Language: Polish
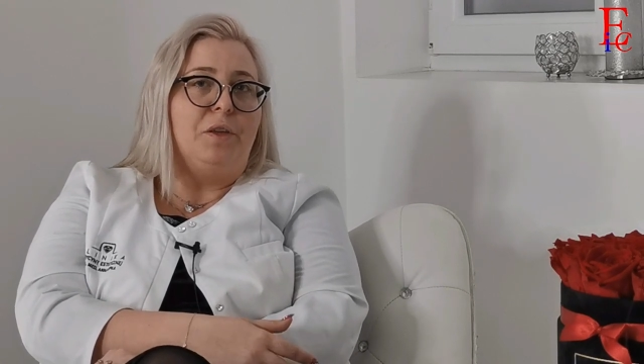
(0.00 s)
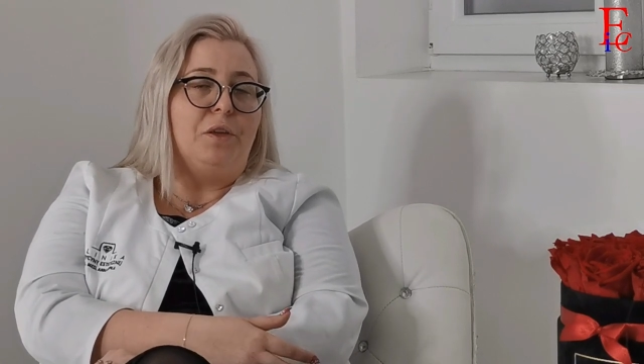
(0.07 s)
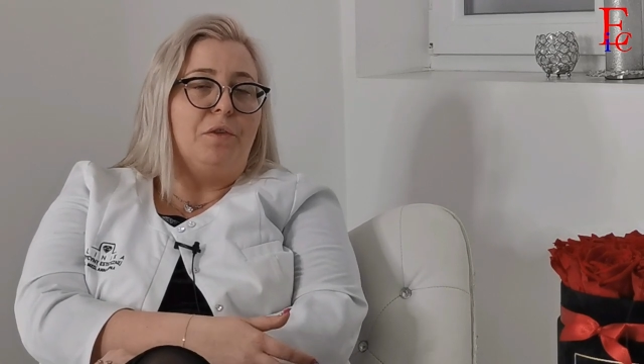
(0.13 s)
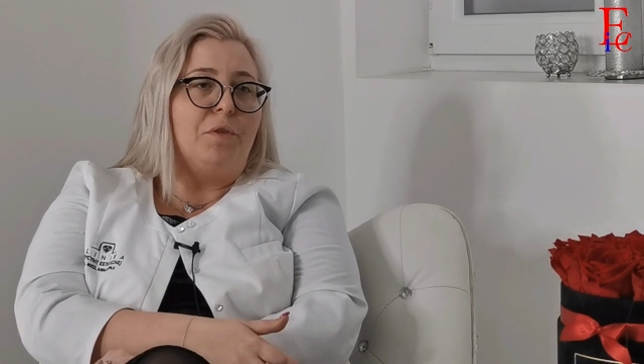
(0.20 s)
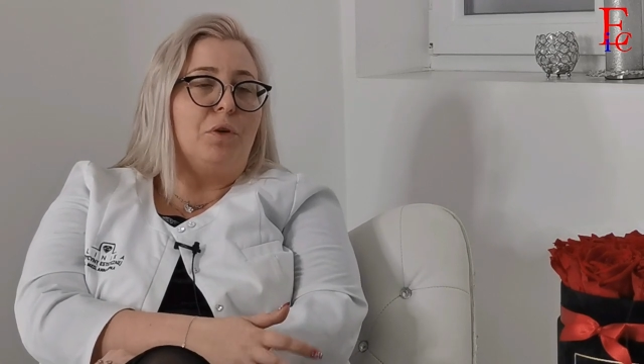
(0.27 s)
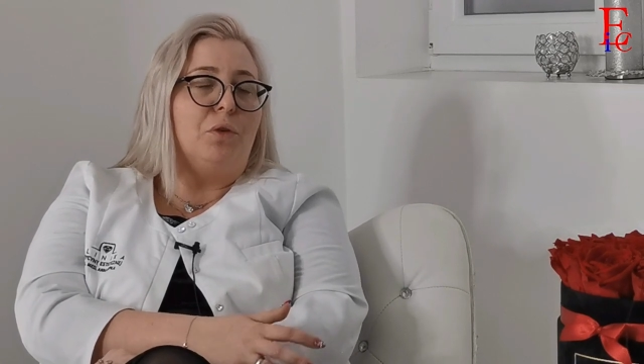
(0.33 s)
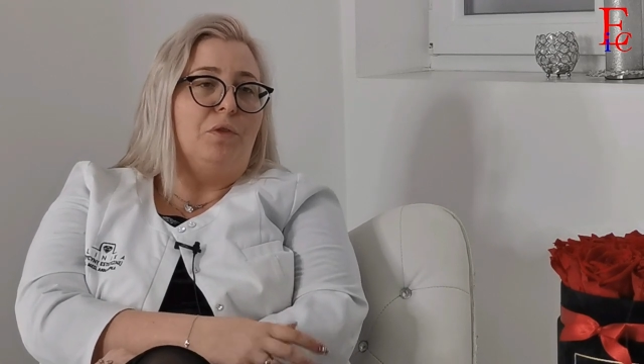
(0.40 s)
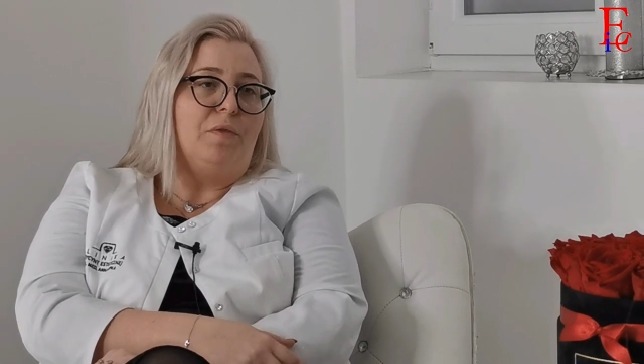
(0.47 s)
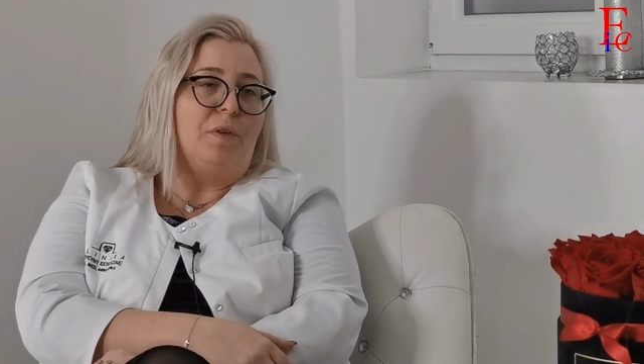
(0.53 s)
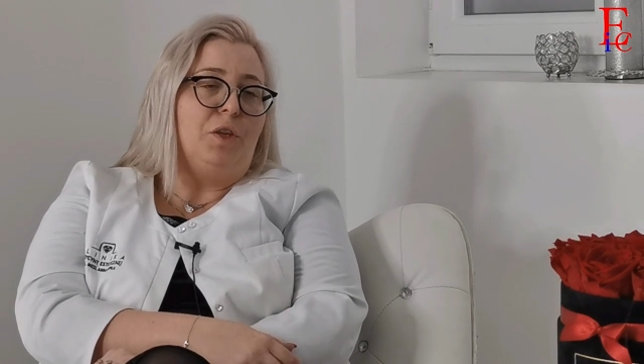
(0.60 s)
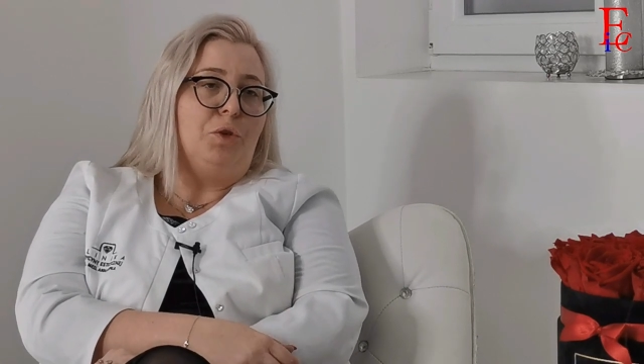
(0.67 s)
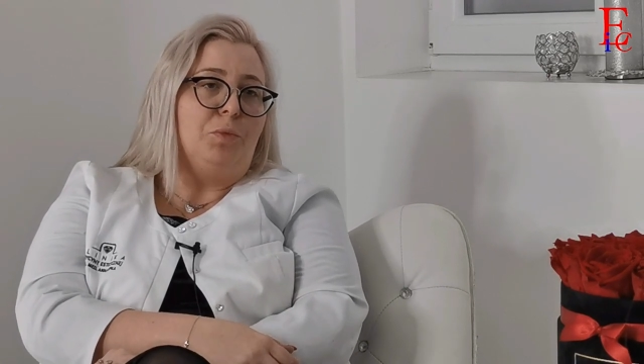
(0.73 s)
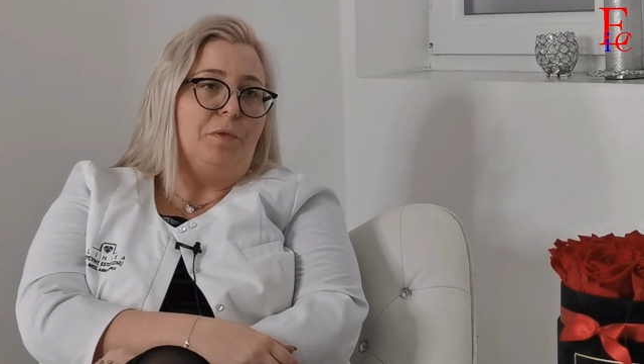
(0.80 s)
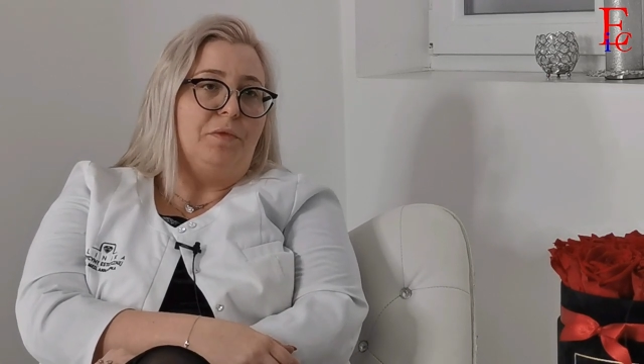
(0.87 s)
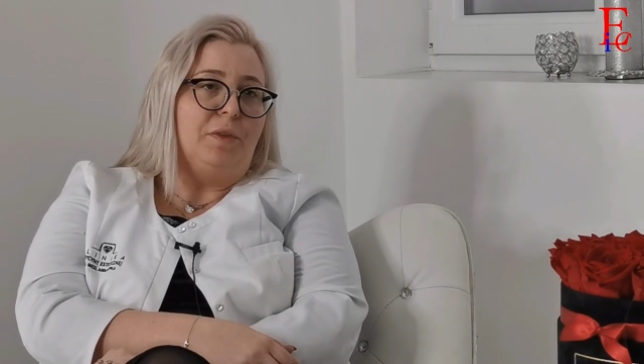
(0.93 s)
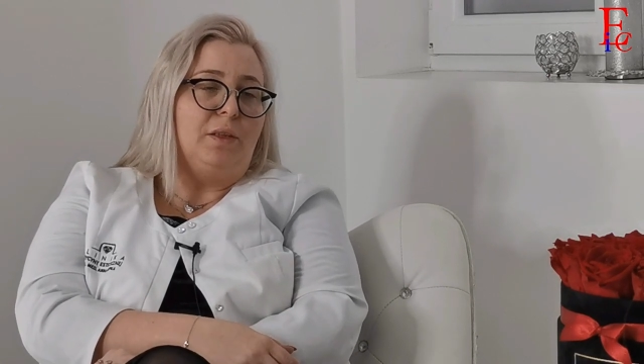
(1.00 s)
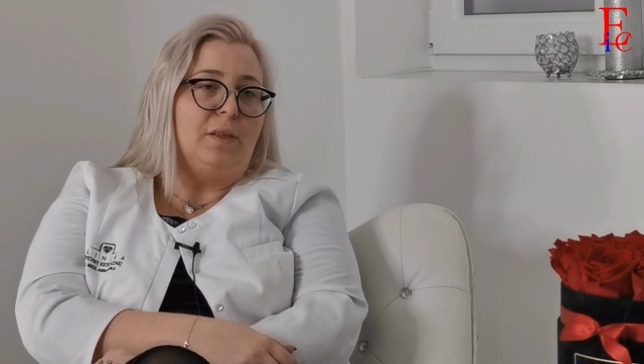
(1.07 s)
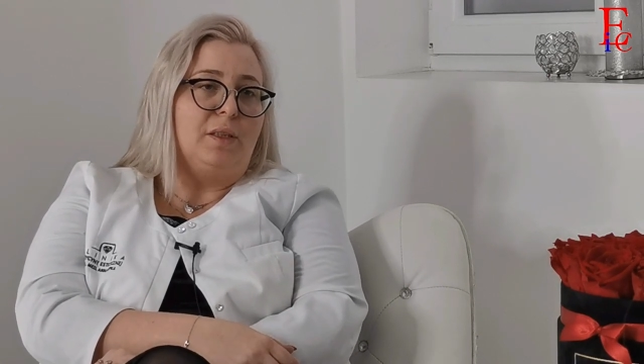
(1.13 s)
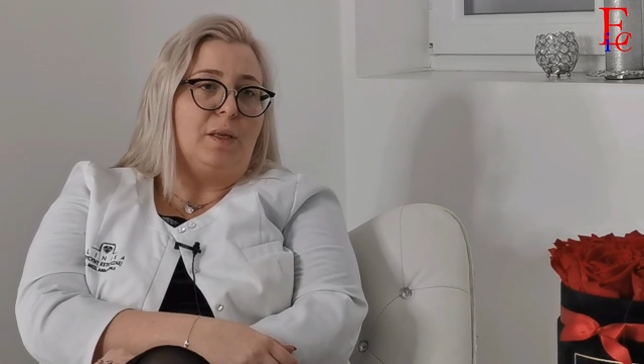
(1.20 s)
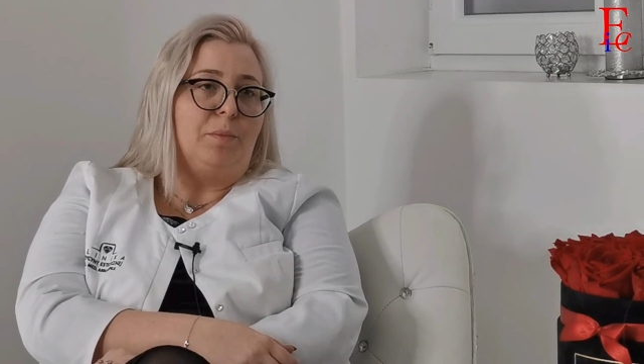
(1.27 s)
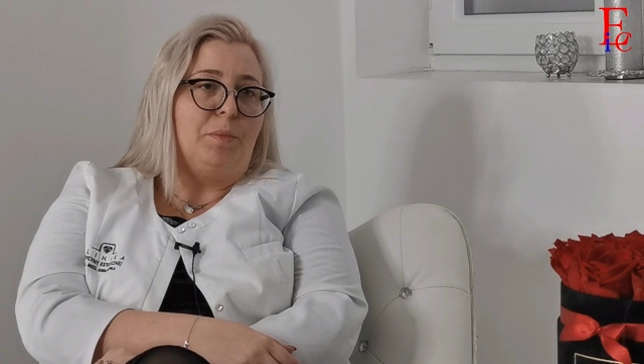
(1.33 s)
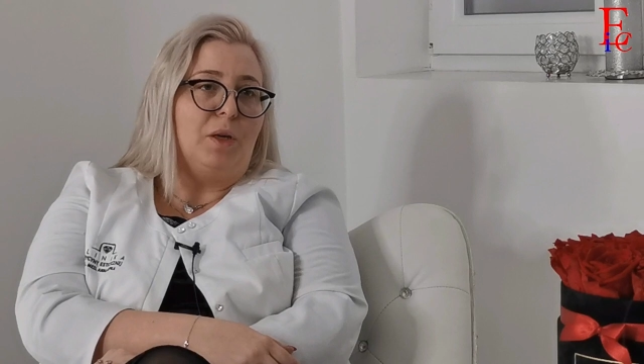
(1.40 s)
nie wykonywaliśmy
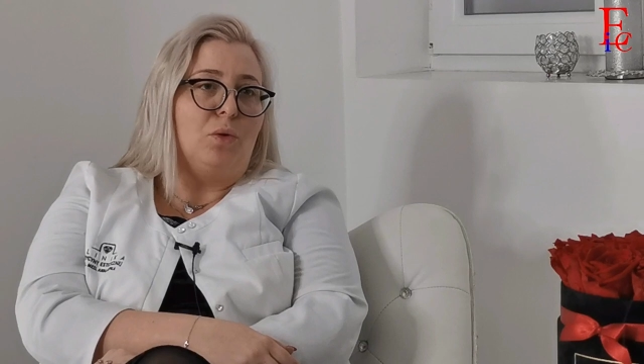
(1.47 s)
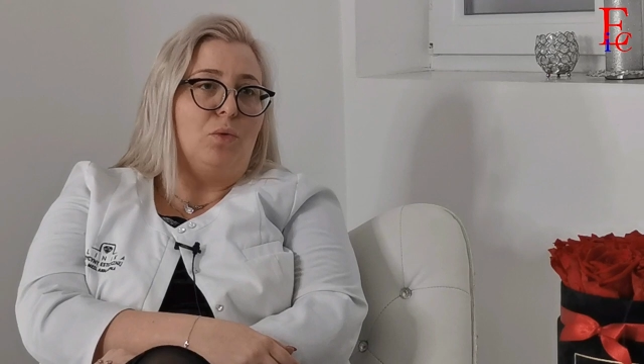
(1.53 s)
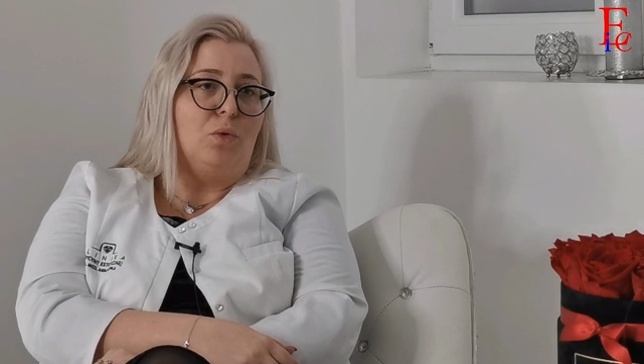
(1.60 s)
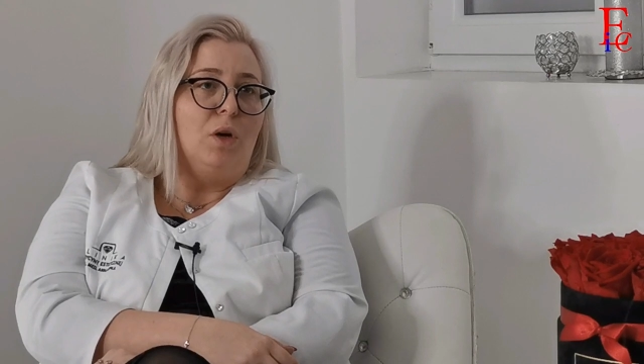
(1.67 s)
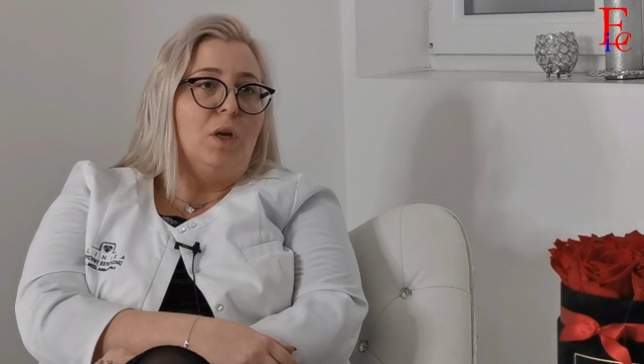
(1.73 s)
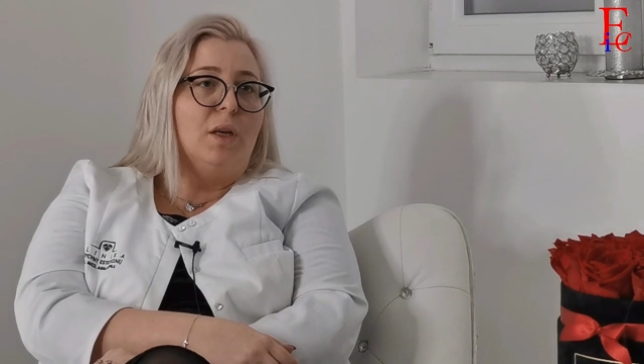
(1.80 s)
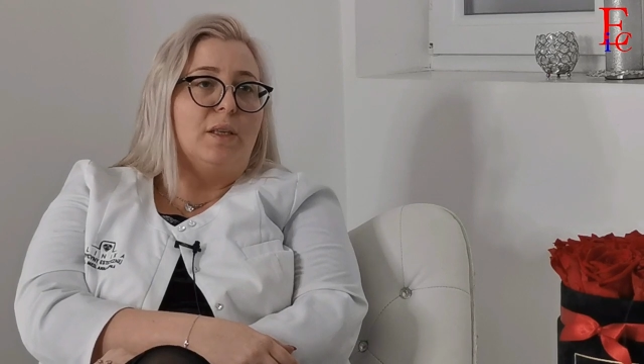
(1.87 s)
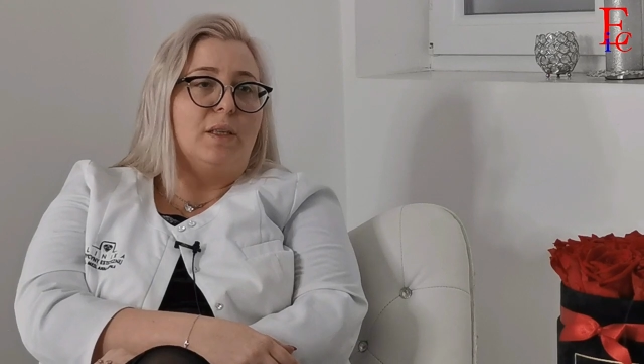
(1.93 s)
wtedy zabiegu.